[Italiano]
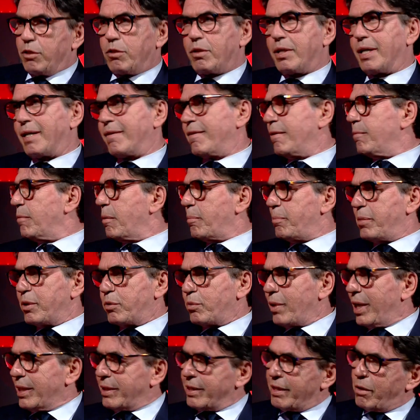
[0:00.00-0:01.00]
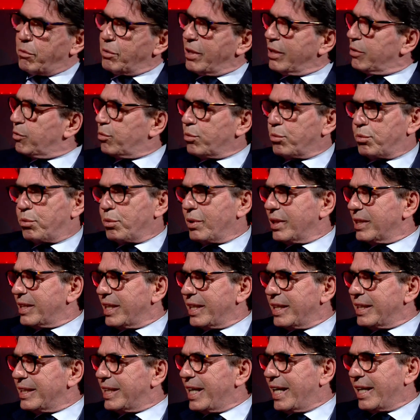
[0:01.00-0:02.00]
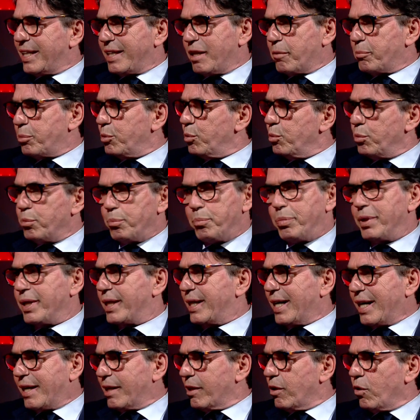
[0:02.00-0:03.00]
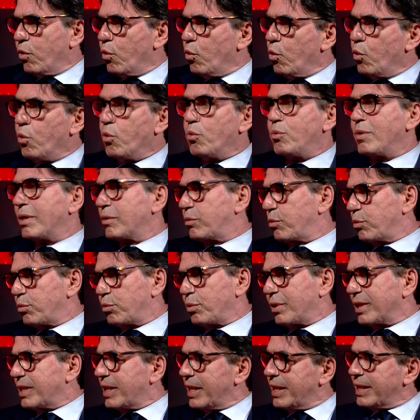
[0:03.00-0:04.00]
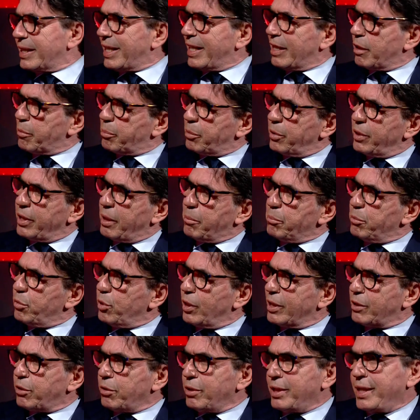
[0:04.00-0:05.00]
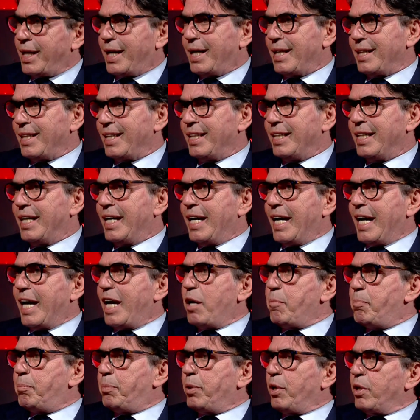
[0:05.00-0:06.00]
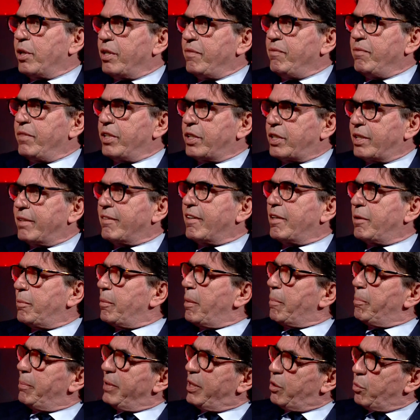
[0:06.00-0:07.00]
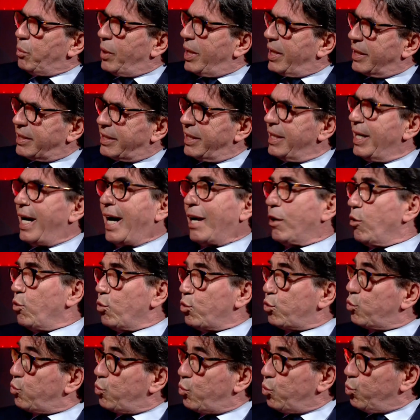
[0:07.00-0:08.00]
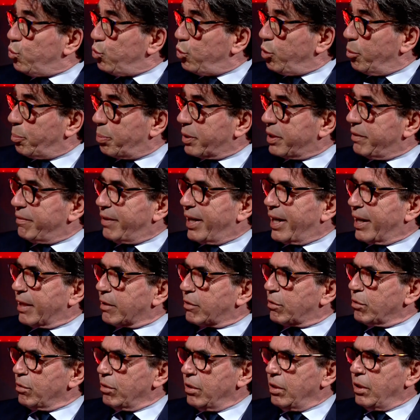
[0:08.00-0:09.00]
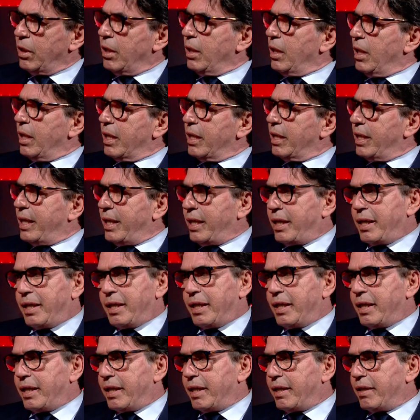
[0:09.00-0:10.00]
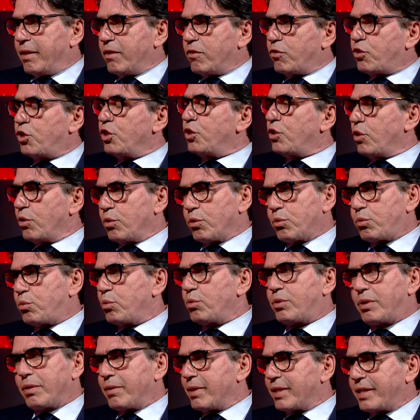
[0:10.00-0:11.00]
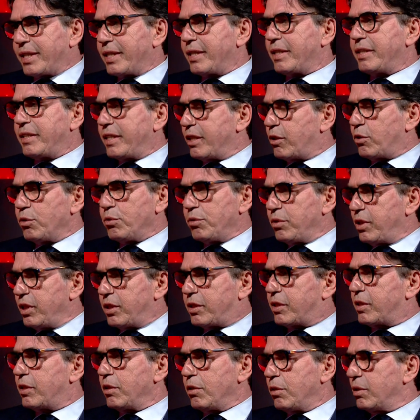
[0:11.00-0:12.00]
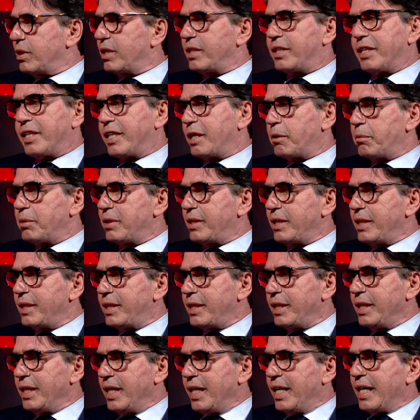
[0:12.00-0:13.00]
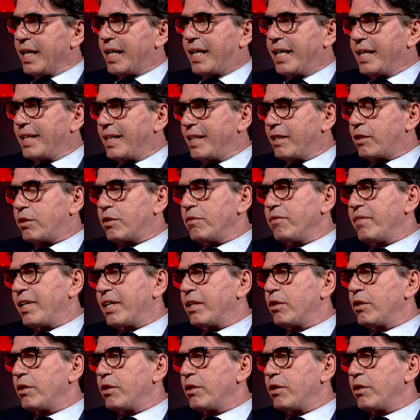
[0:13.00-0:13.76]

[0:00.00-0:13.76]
Noi eravamo abituati a una struttura sanitaria pubblica o una struttura sanitaria poliambulatoriale e poi invece eravamo abituati allo studio privato. E ci sono tutta una serie di condizioni, di requisiti che adesso